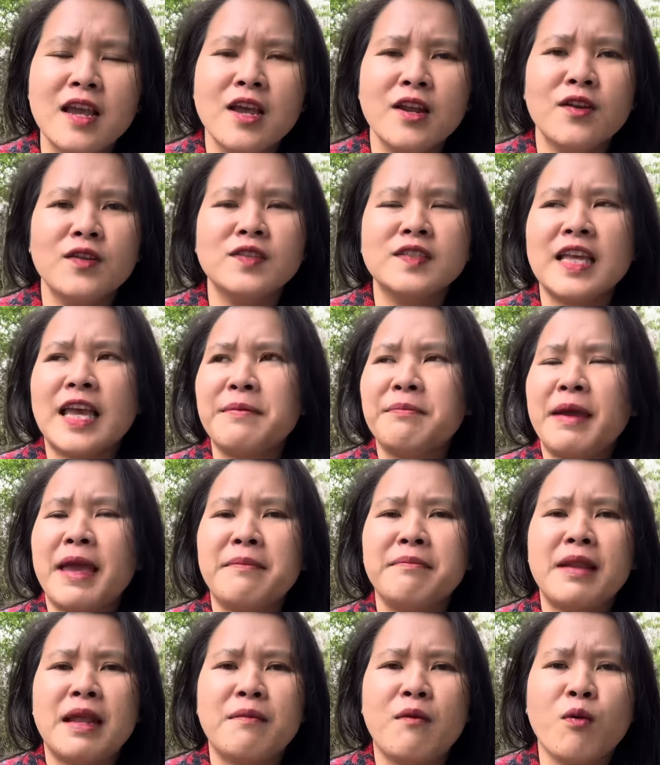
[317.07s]
nó xem
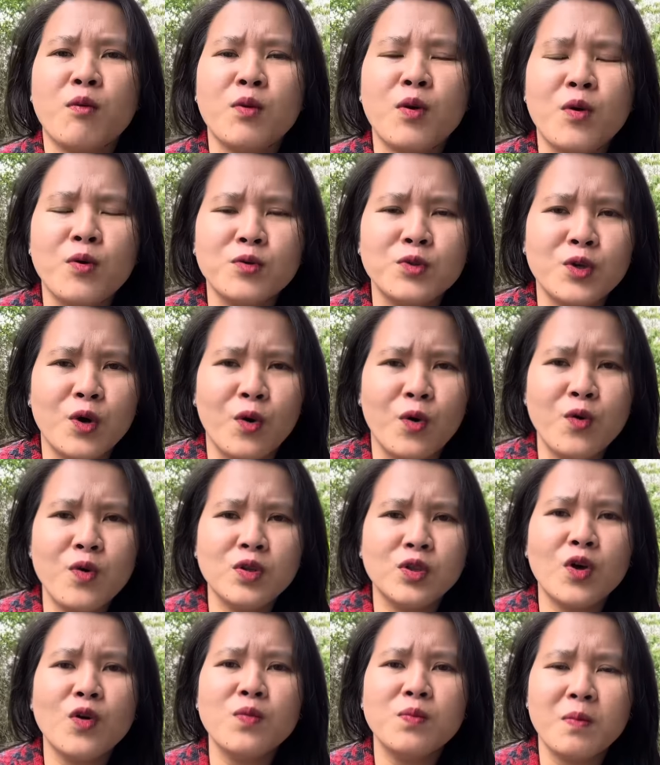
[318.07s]
em là một cô chủ
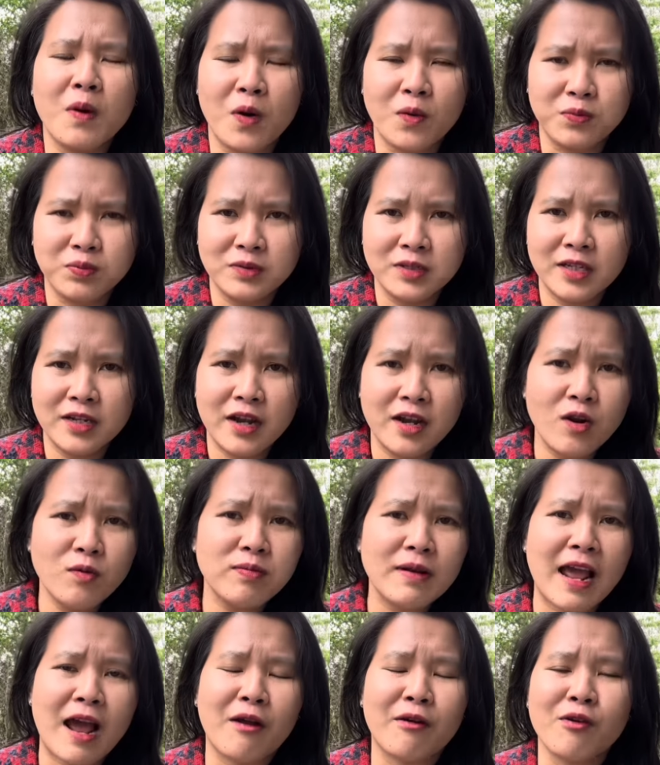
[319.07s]
tốt bụng cho nên
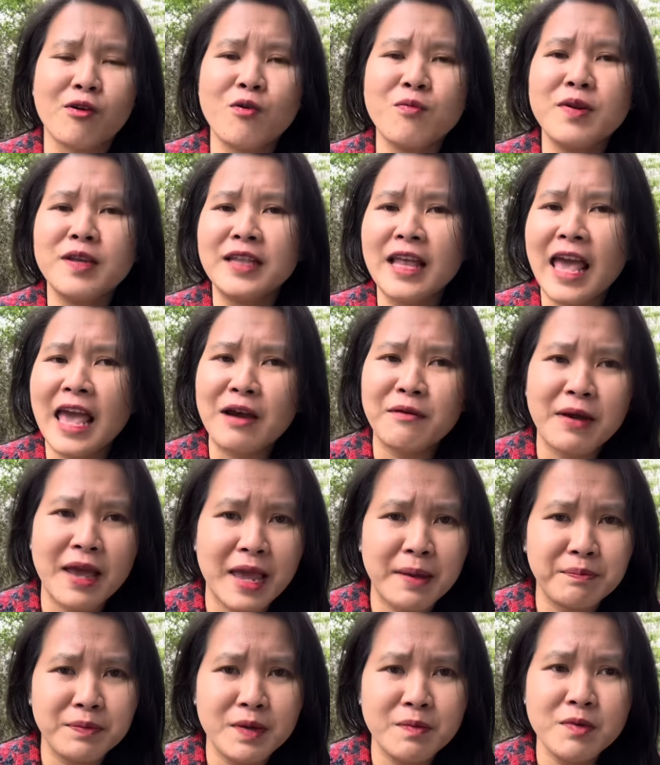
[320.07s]
lúc nào nó cũng đi theo
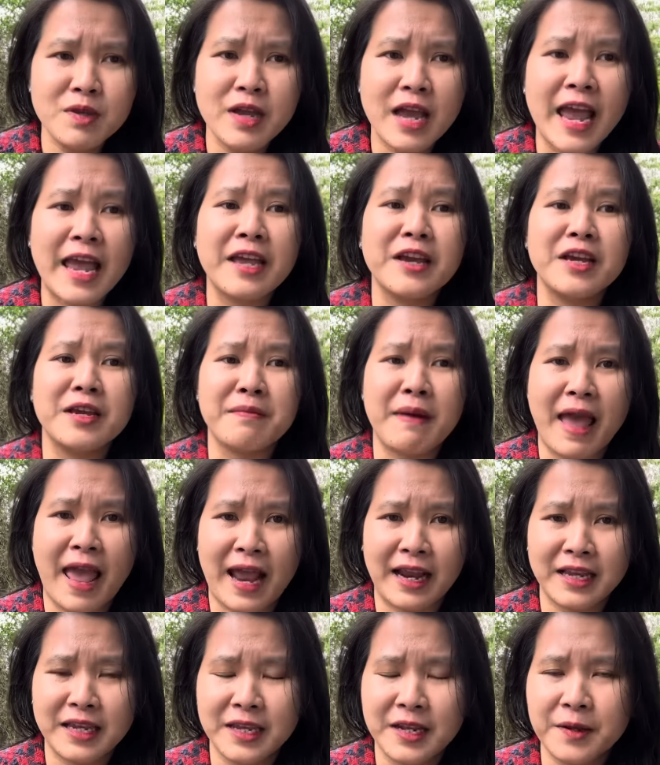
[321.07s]
em giống như hai người
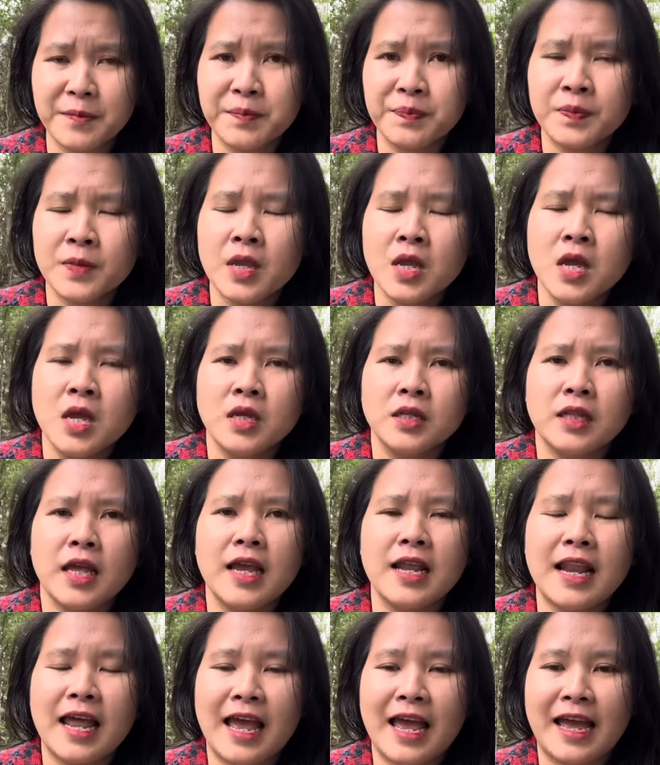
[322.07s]
bạn vậy đó
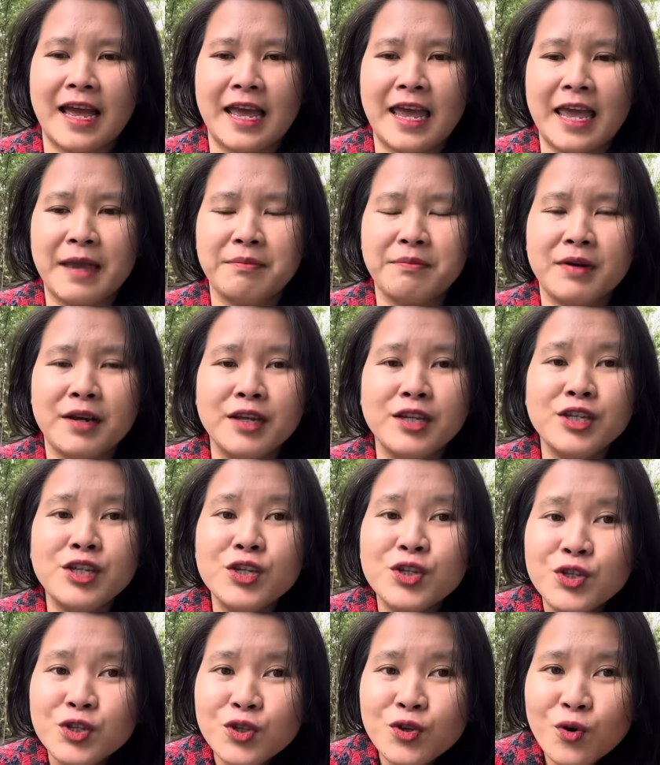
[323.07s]
thế là em mới
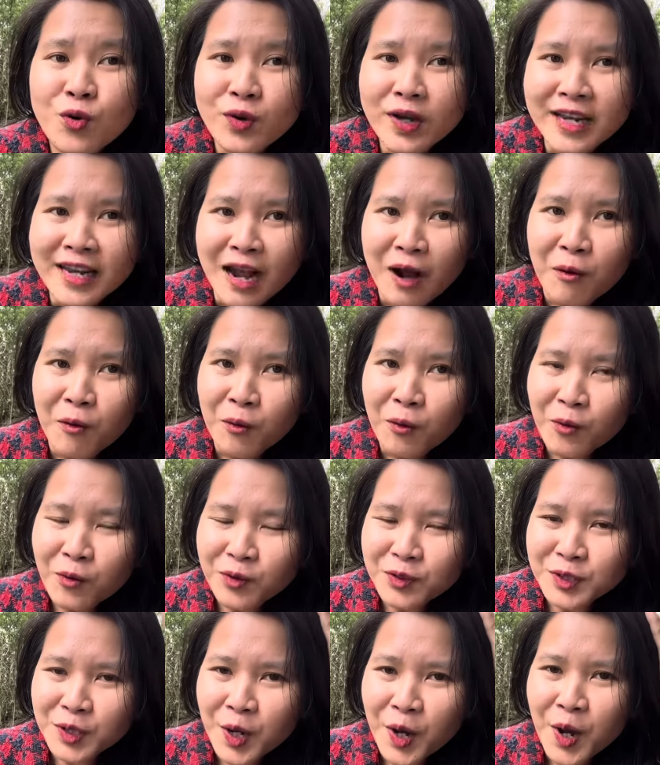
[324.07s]
vuốt cái đầu của
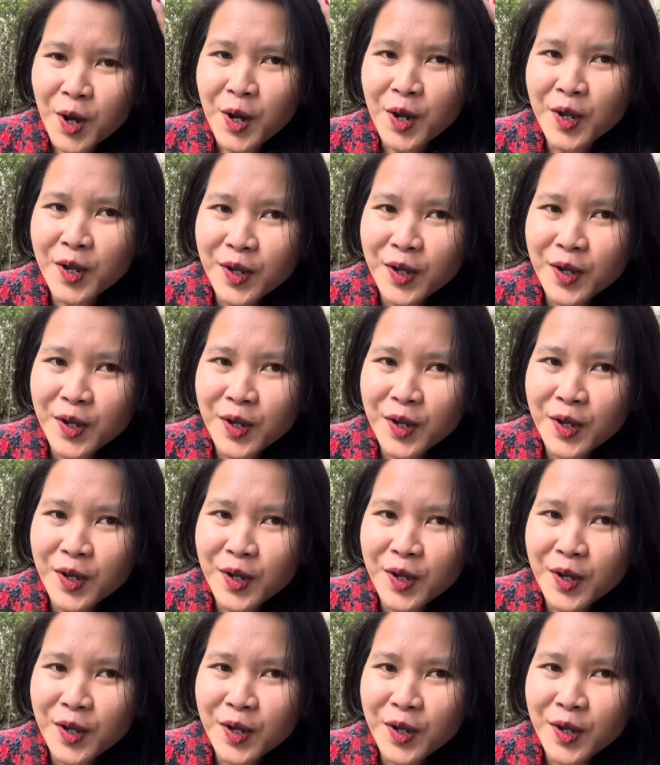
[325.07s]
con chó